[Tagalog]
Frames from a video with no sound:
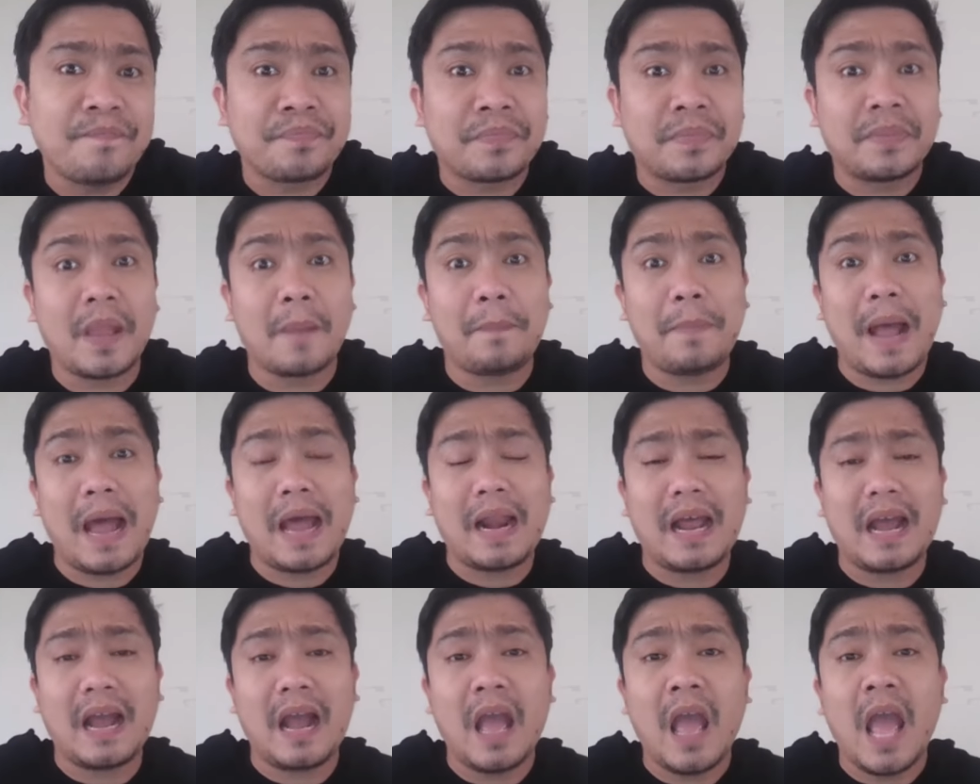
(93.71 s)
na
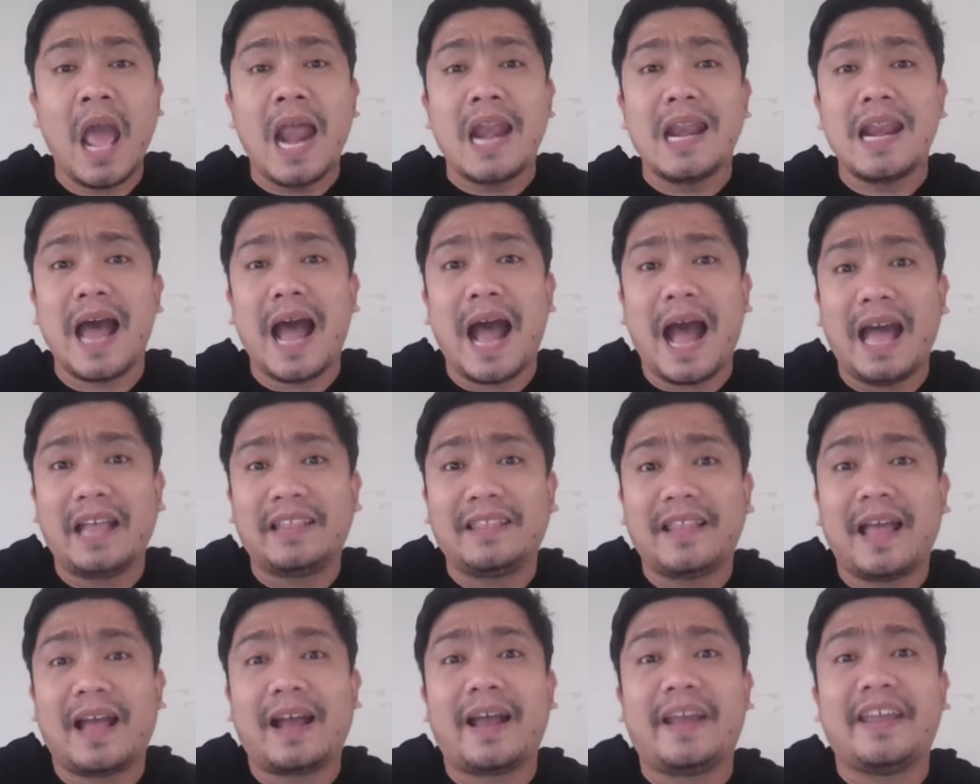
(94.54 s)
parang lahat
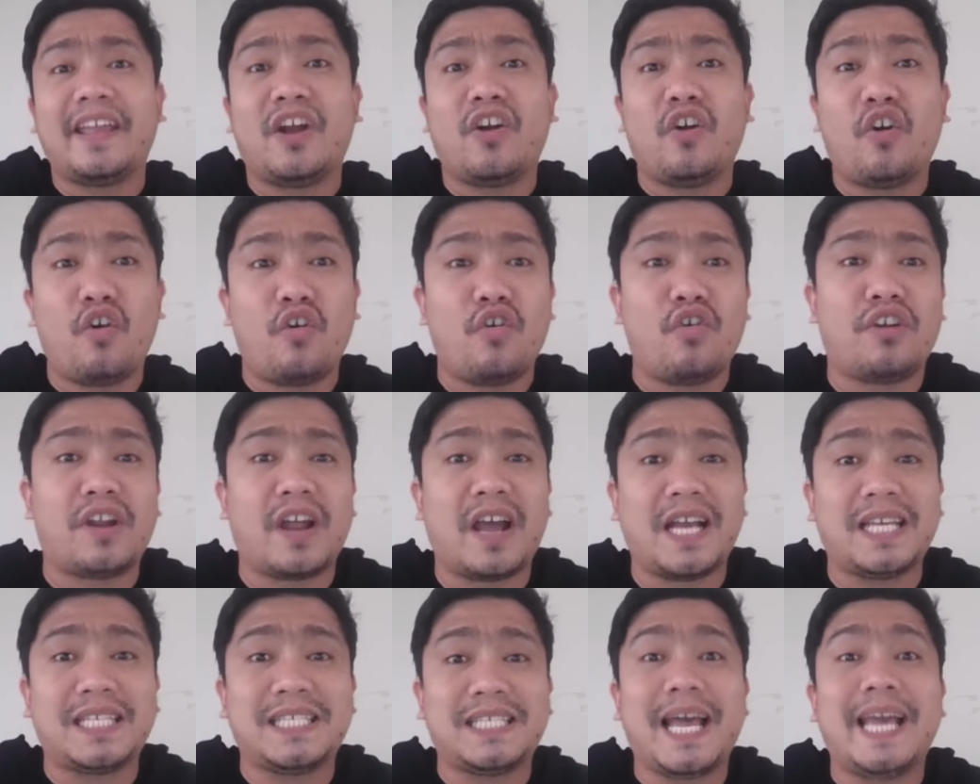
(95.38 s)
ng kayang
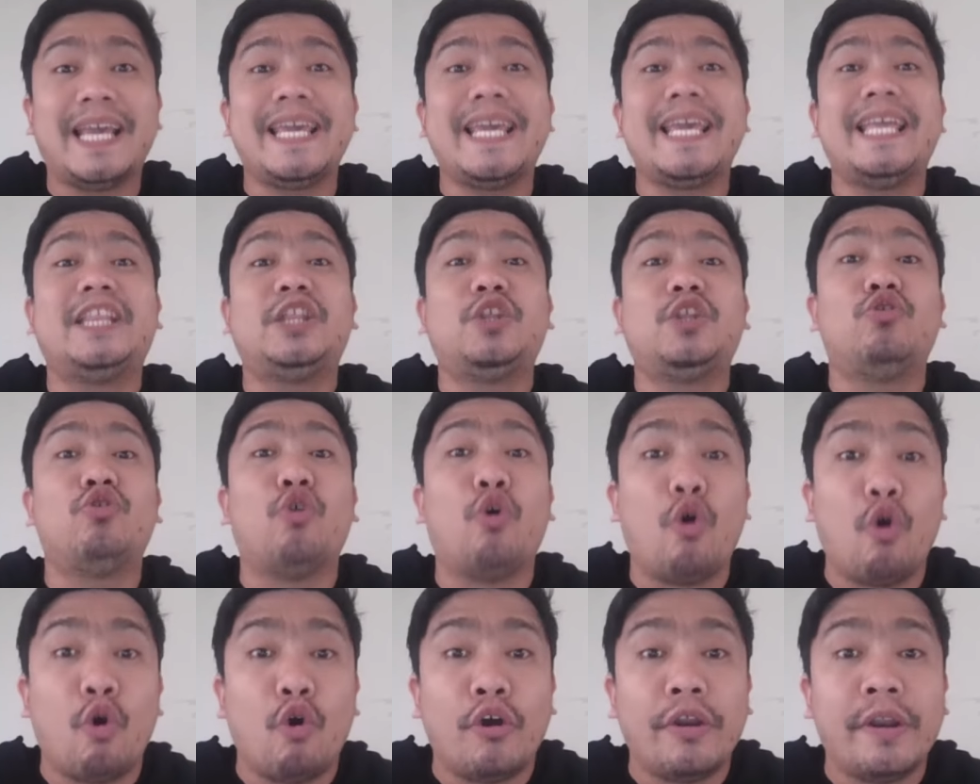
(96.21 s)
oras ay
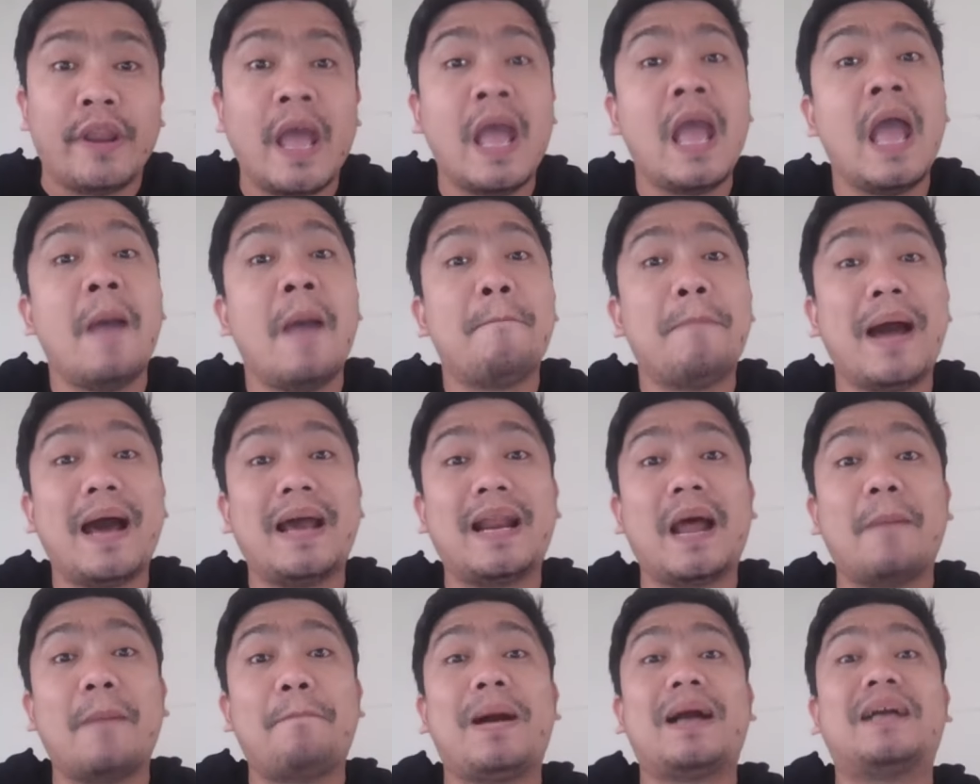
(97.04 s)
itinuon
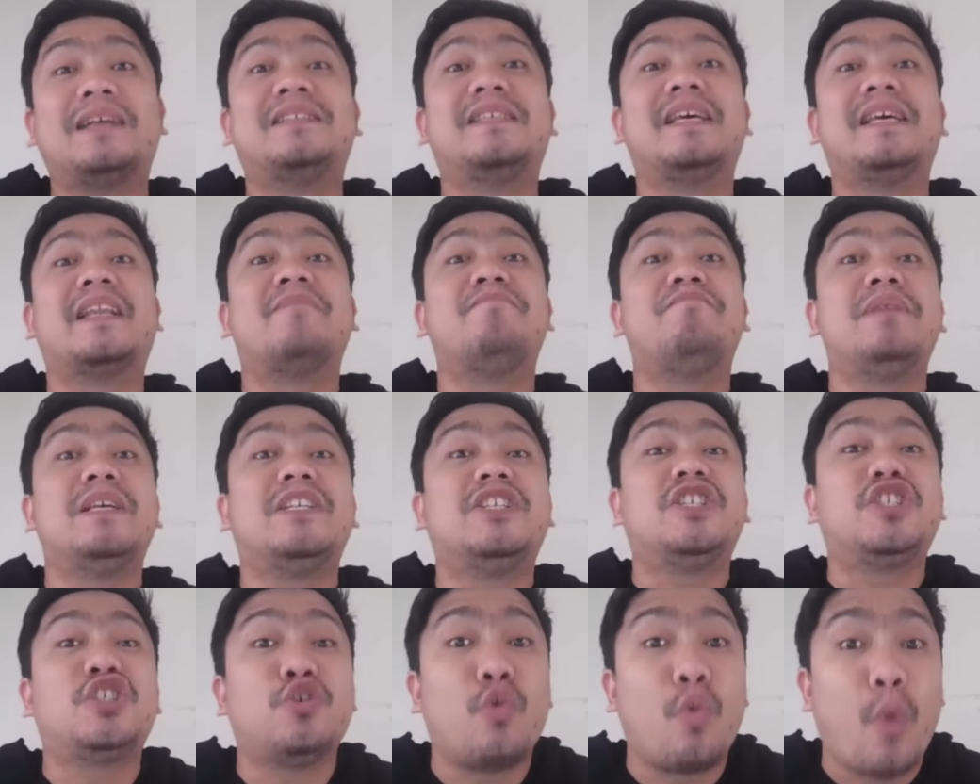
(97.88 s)
para
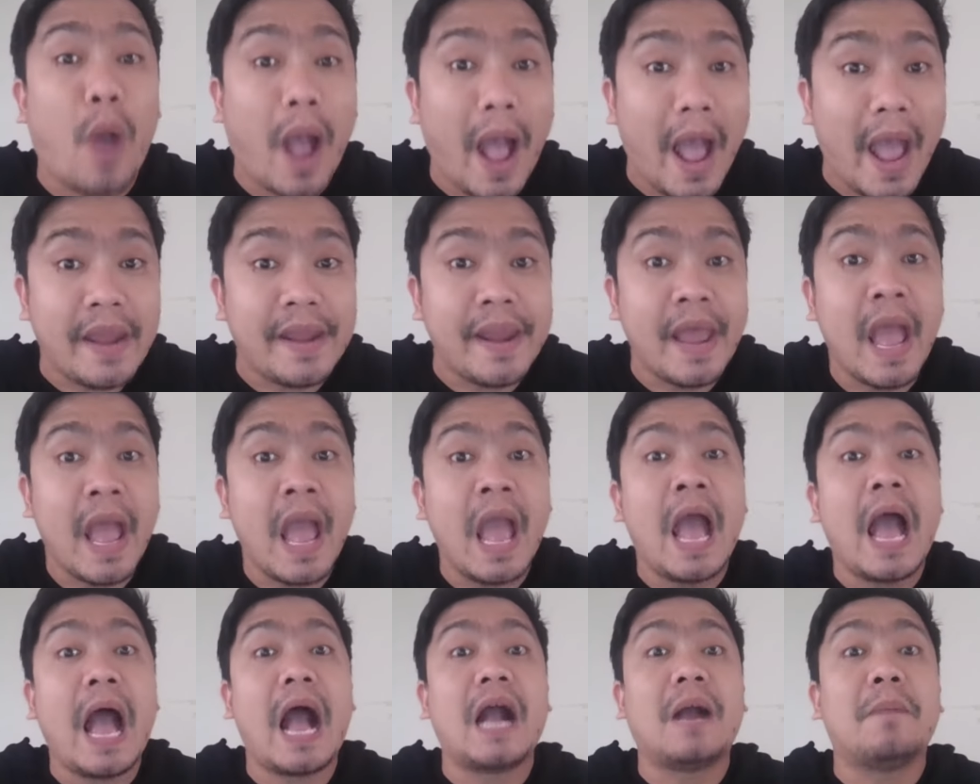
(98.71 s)
pagserbisyuhan
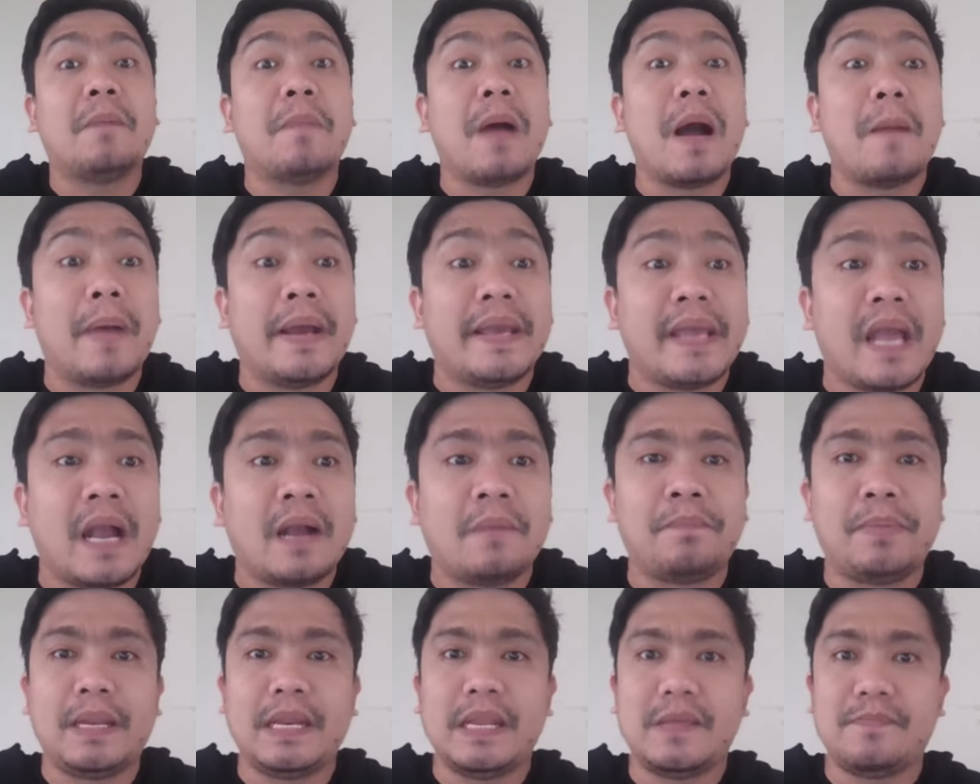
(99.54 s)
ang mamayang
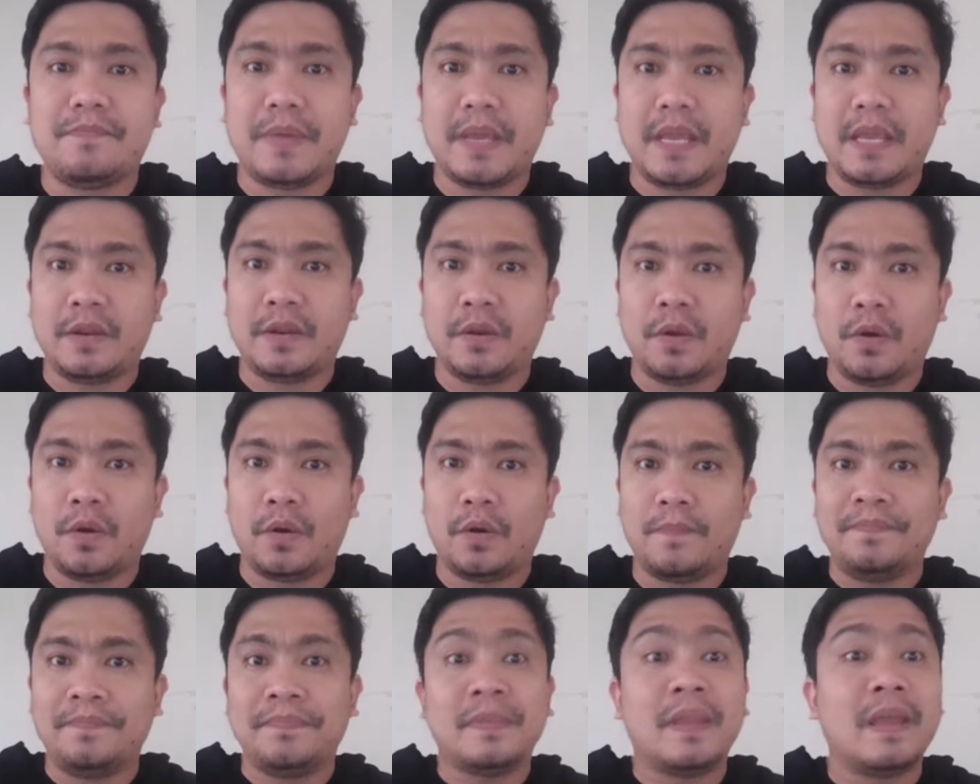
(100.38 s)
Pilipino.